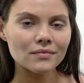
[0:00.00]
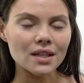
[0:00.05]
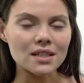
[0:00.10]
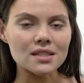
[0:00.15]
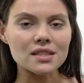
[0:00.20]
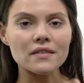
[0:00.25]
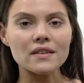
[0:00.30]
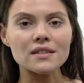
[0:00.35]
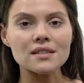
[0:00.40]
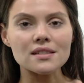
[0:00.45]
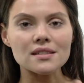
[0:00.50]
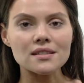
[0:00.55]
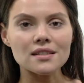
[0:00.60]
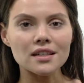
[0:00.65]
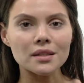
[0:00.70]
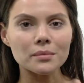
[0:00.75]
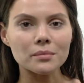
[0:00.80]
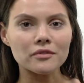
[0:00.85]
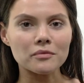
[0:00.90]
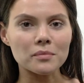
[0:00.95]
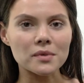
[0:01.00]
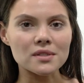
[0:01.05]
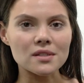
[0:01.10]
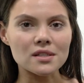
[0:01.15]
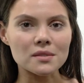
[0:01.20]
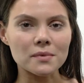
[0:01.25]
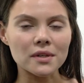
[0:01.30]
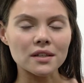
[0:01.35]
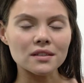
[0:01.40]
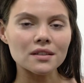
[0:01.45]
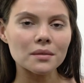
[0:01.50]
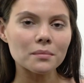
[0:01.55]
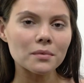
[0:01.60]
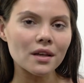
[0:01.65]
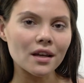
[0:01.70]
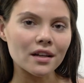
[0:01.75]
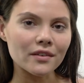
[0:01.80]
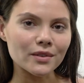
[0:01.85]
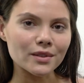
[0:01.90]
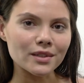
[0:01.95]
Оставайтесь стильными вместе с брендом
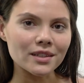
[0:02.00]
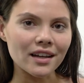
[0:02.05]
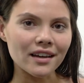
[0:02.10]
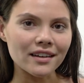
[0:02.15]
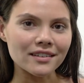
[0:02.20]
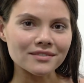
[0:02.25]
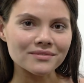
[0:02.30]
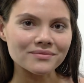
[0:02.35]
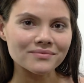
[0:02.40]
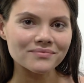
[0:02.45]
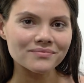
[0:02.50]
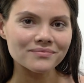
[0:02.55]
Calvin Klein.